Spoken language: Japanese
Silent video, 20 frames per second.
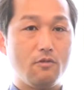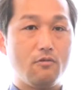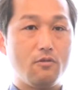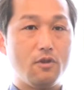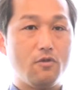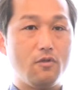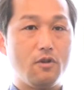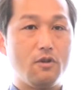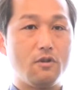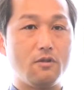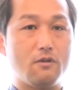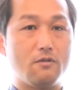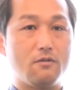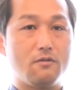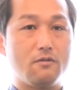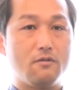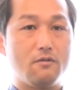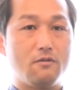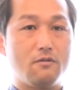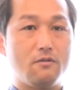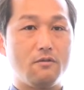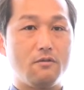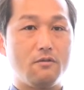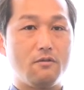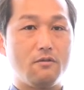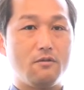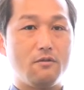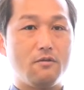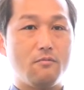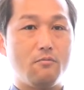それは
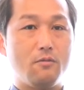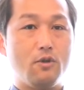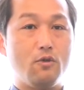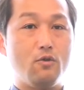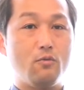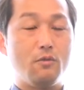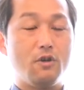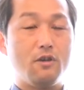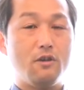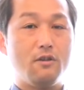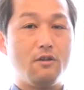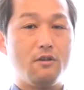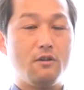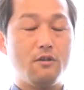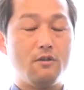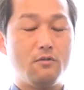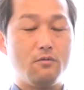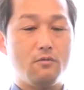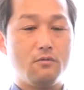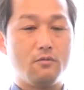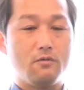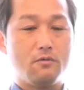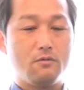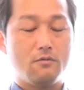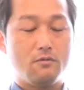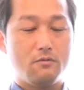目の前にいる